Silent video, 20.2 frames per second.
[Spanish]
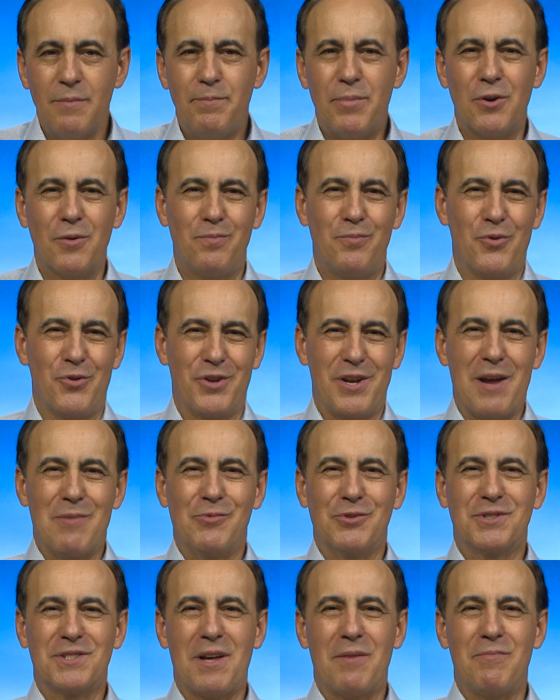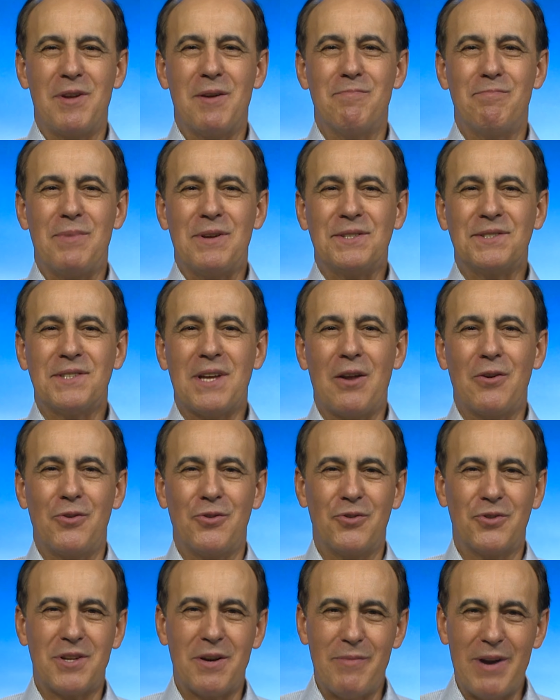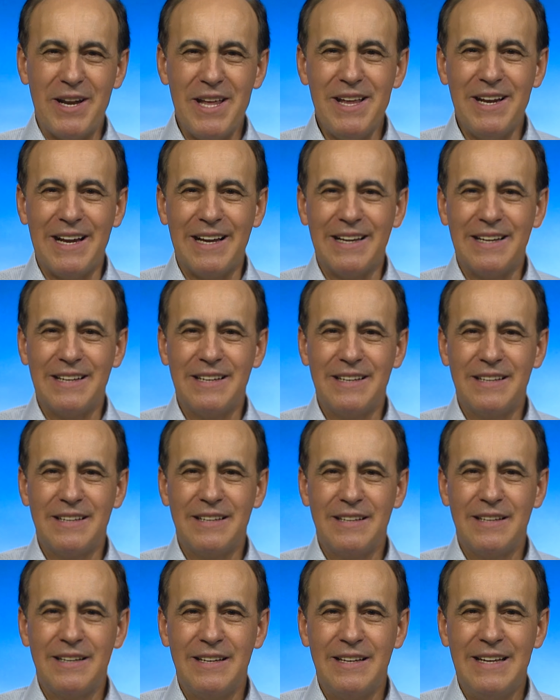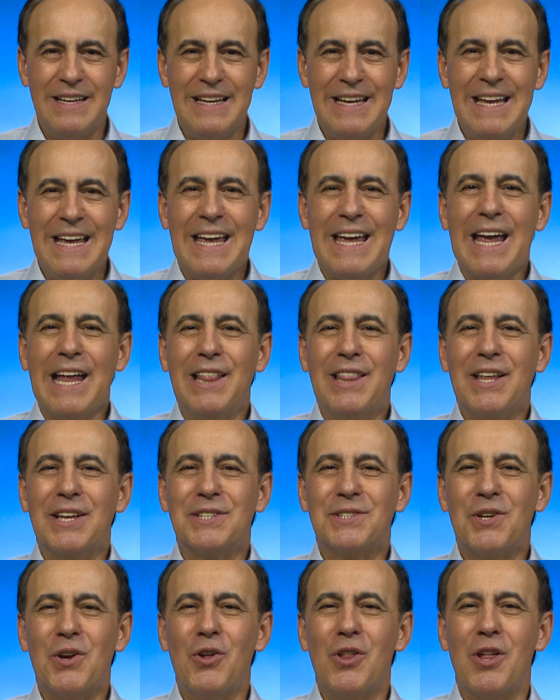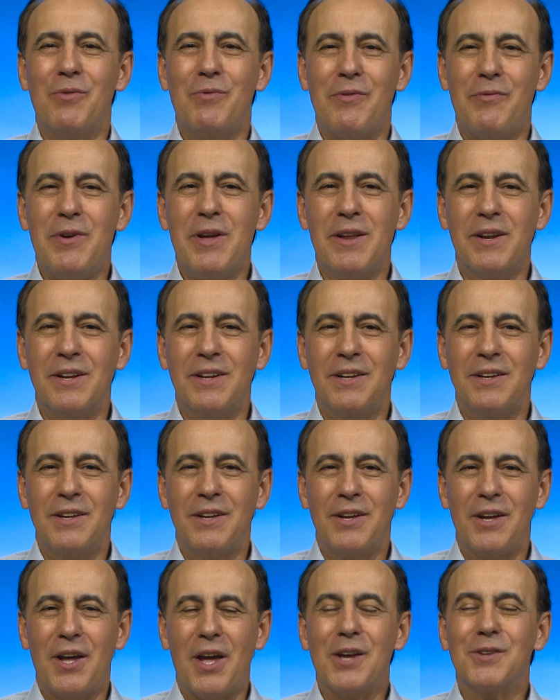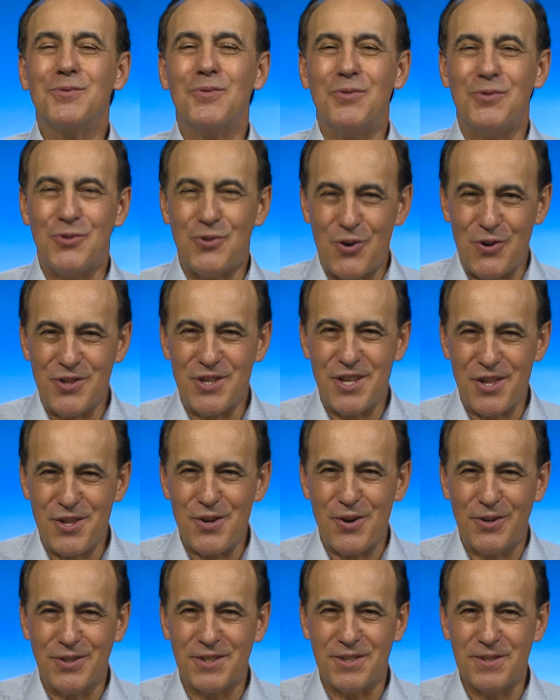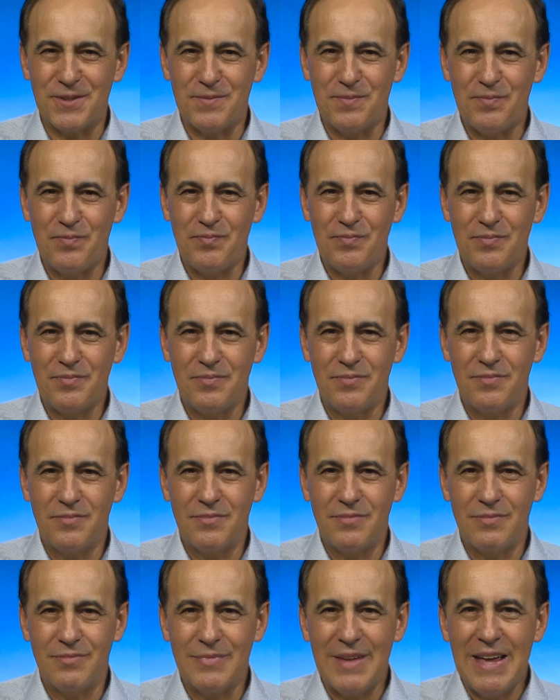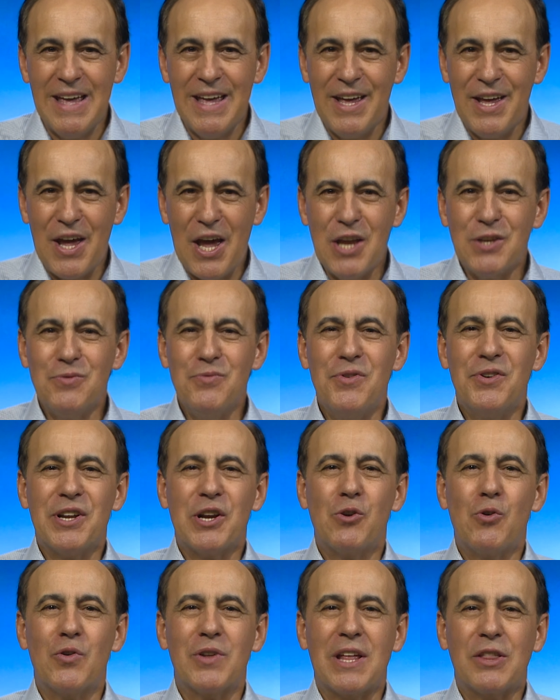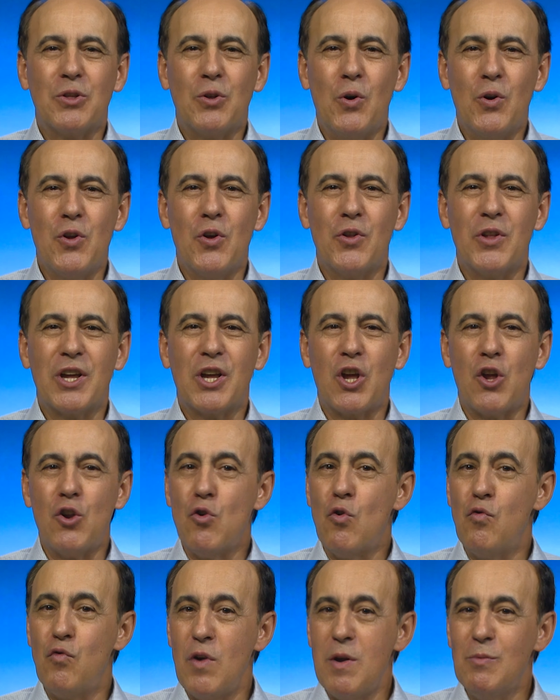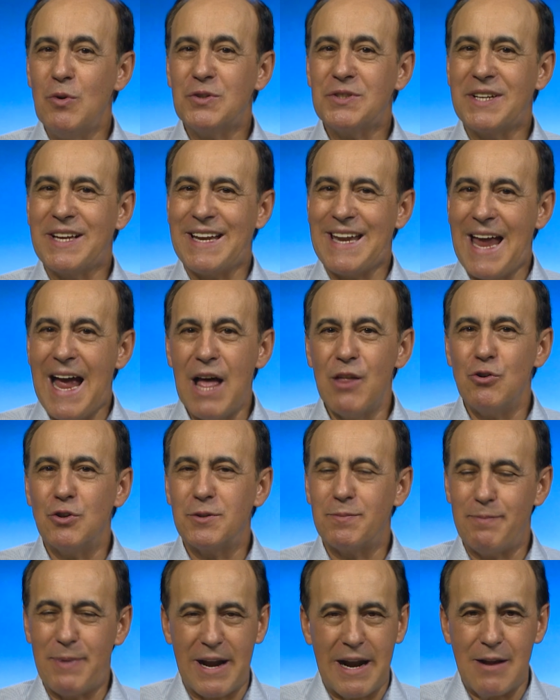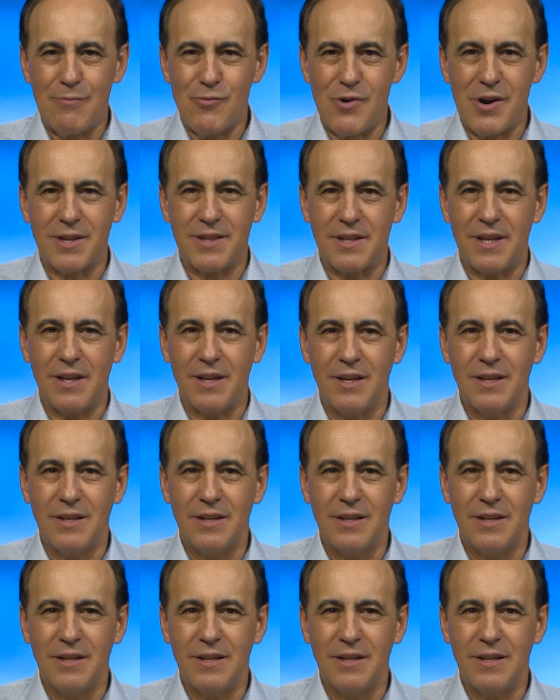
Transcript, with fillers: Pero podríamos también pensarlo de otra manera. El deseo de vivir es un don de Dios. Es un recordatorio de que no fuimos creados para la muerte